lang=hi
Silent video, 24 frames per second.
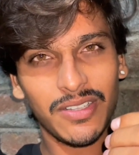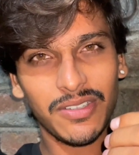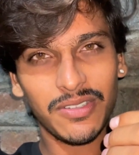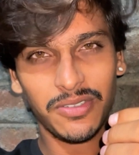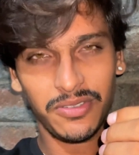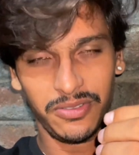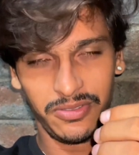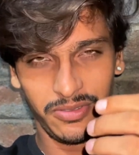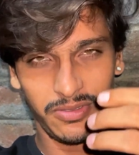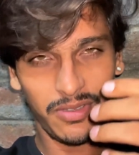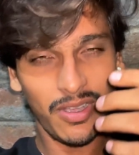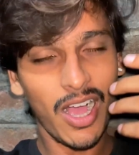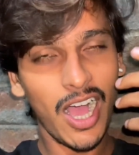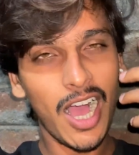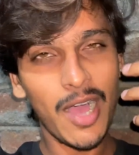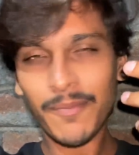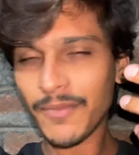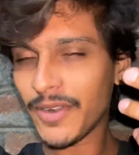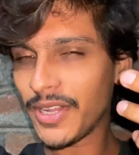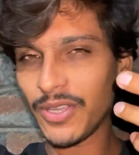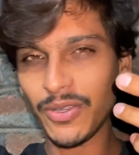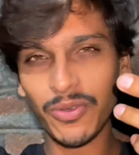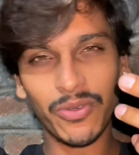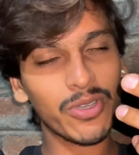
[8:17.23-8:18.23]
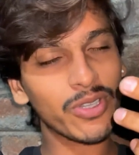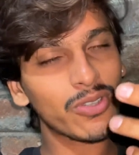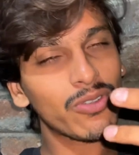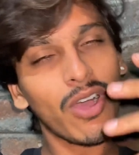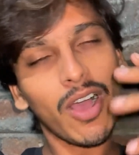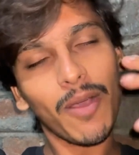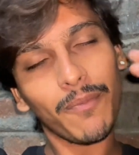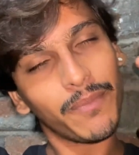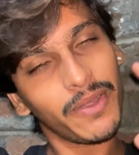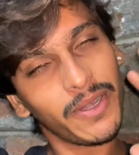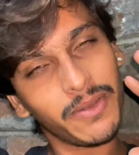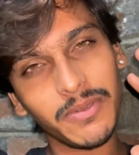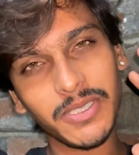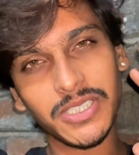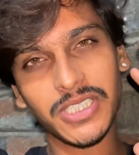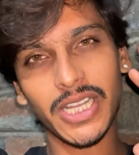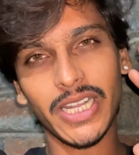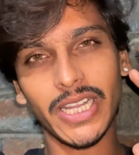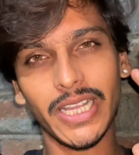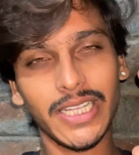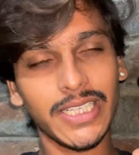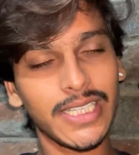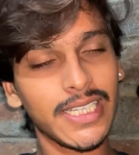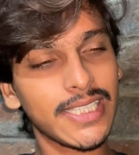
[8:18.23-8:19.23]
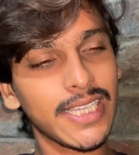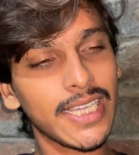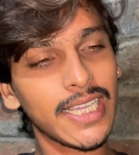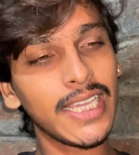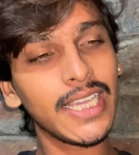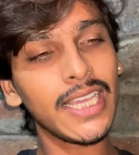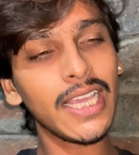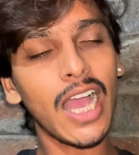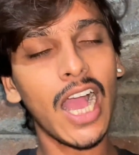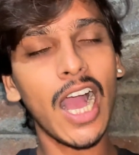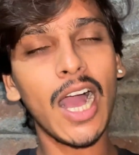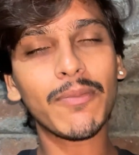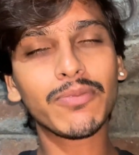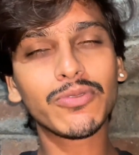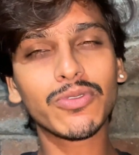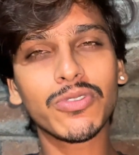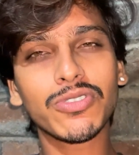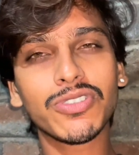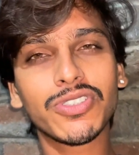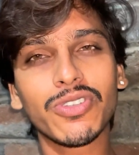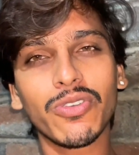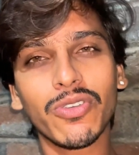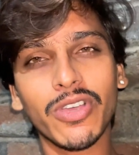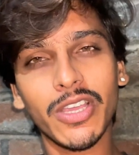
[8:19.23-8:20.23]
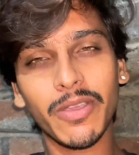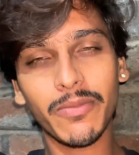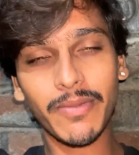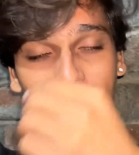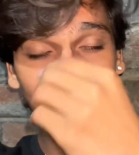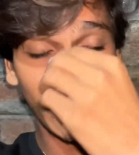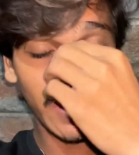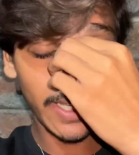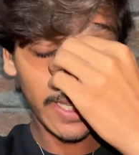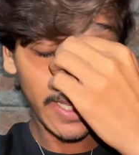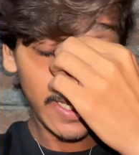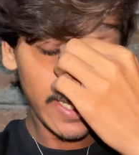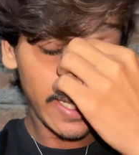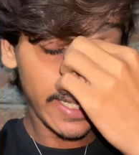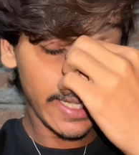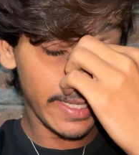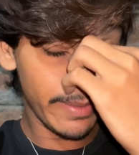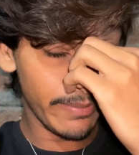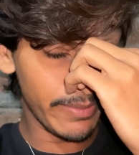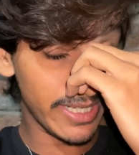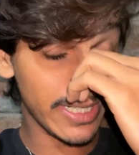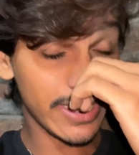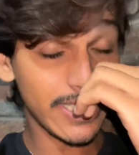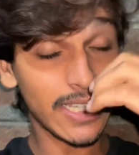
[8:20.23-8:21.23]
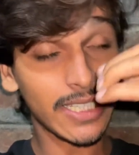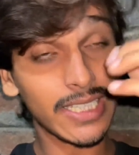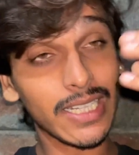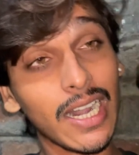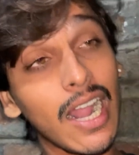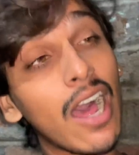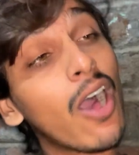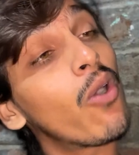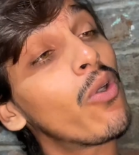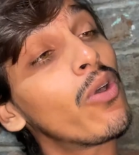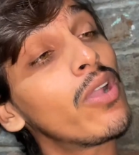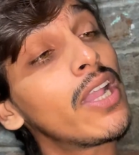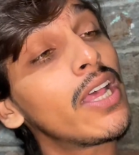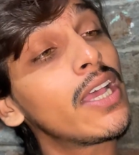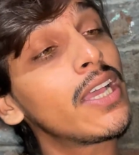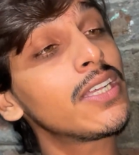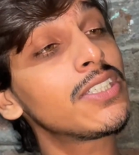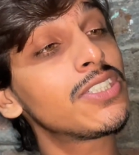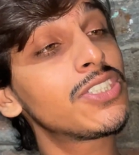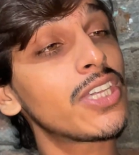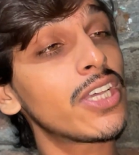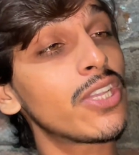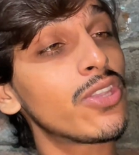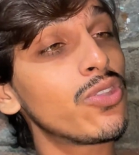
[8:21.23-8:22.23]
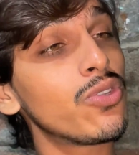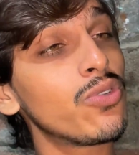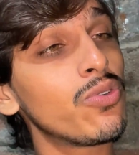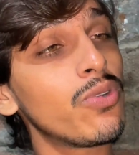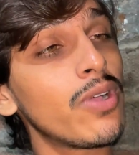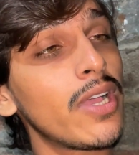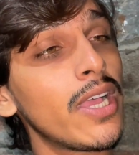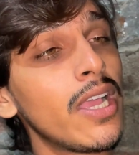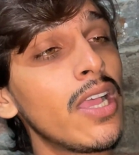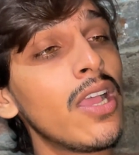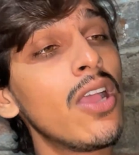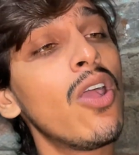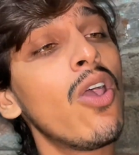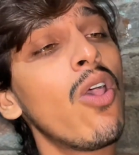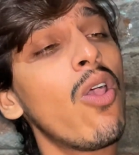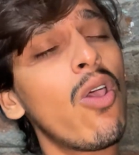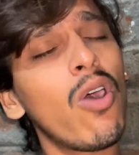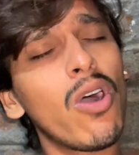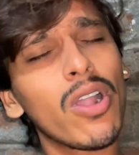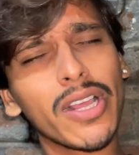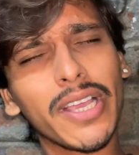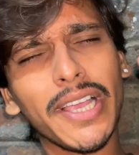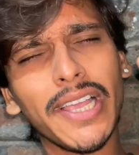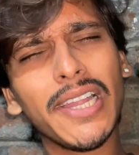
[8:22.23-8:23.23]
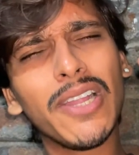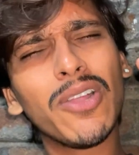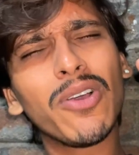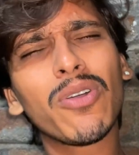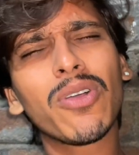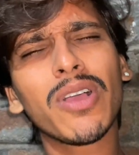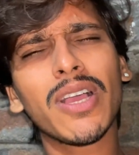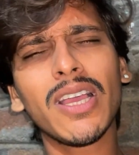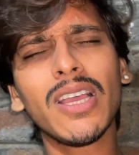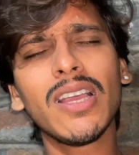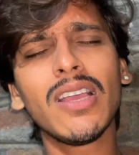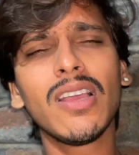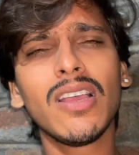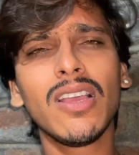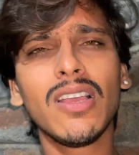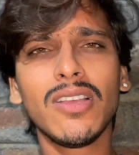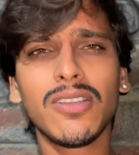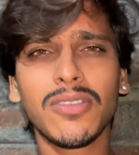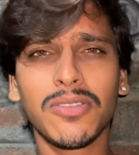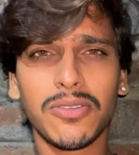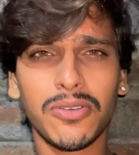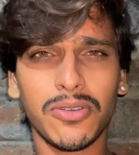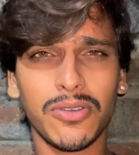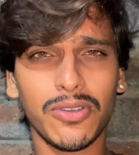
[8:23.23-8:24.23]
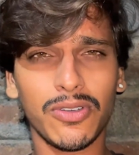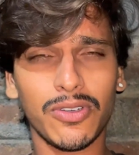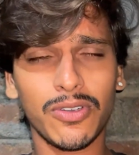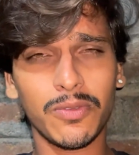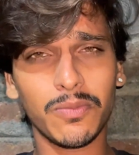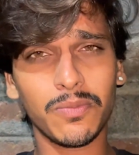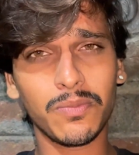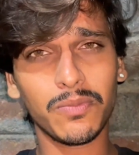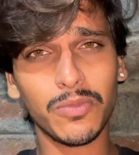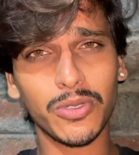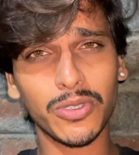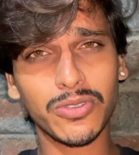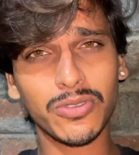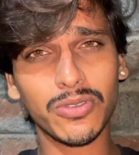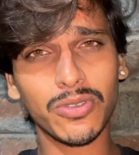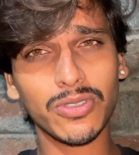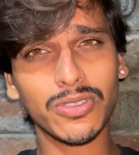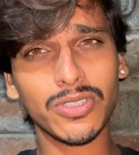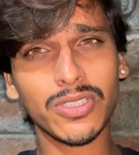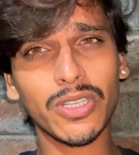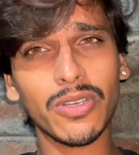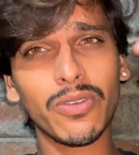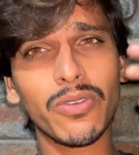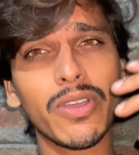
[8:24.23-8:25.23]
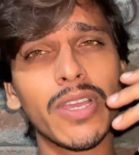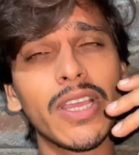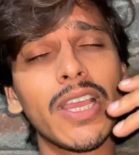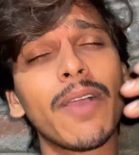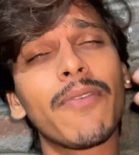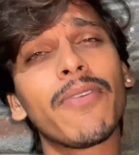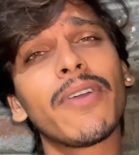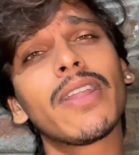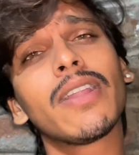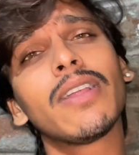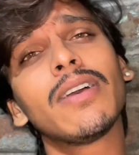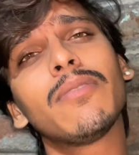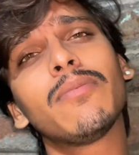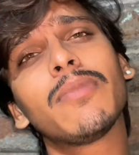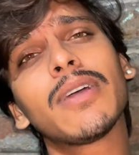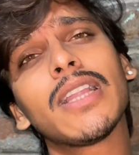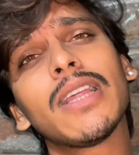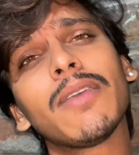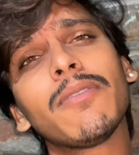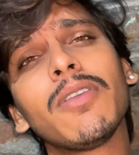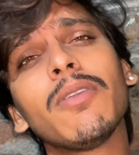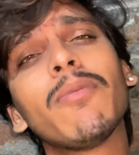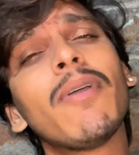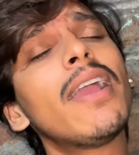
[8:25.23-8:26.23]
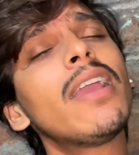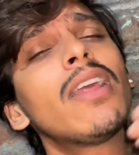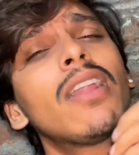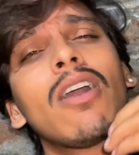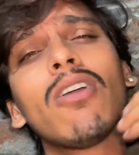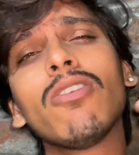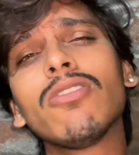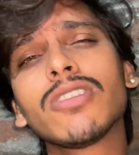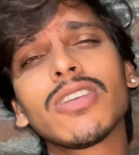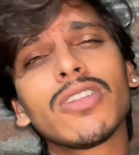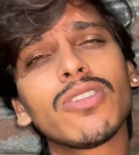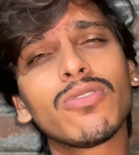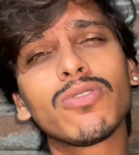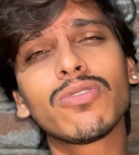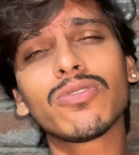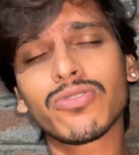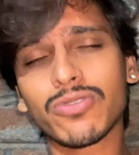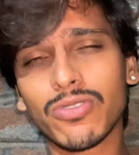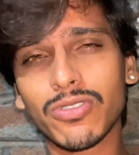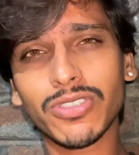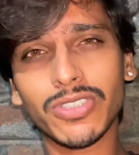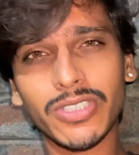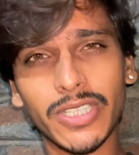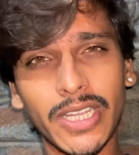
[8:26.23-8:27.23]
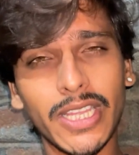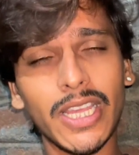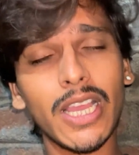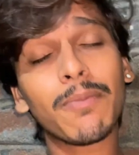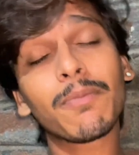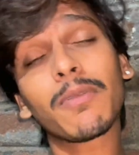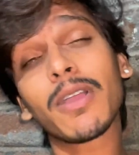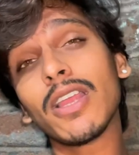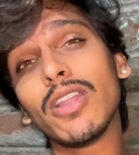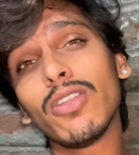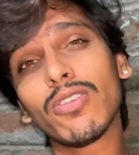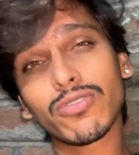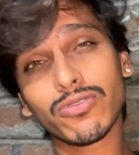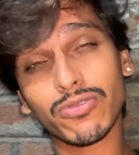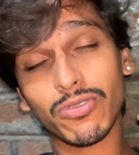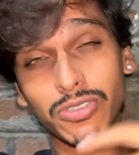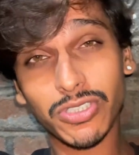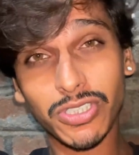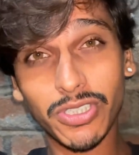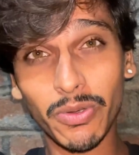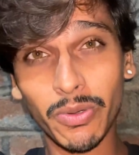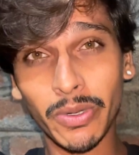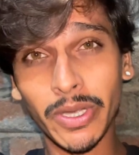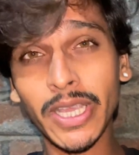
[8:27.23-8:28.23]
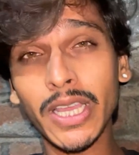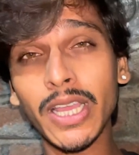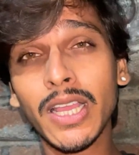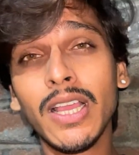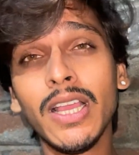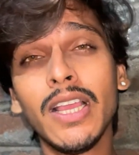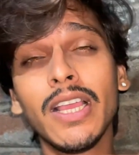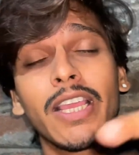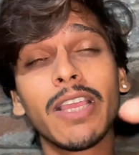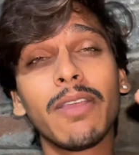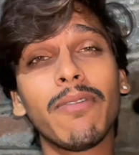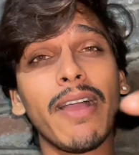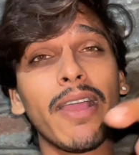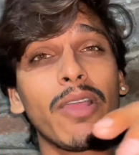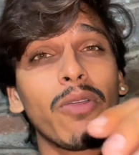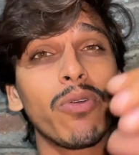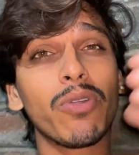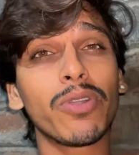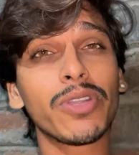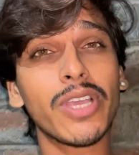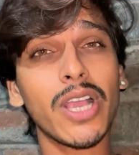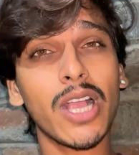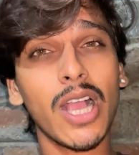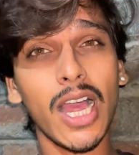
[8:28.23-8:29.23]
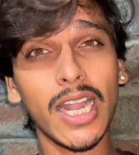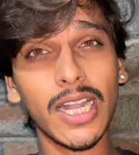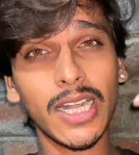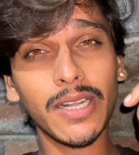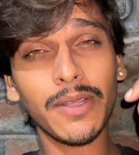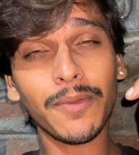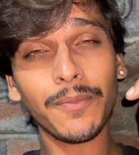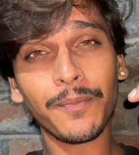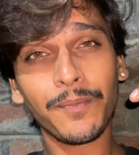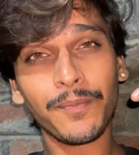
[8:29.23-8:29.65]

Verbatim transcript: तो आप नहीं होगे तो आप फिर भी चलेंगे जैसे कि आप सोचते हो कि भाई कि मेरे साथ राहुल है चंदू है और कई लोग हैं तो वो सोचते होंगे या फिर मतलब कि भाई राहुल चंदू तो सोचते नहीं है आप कई लोग सोचते होंगे कि भाई उनके कारण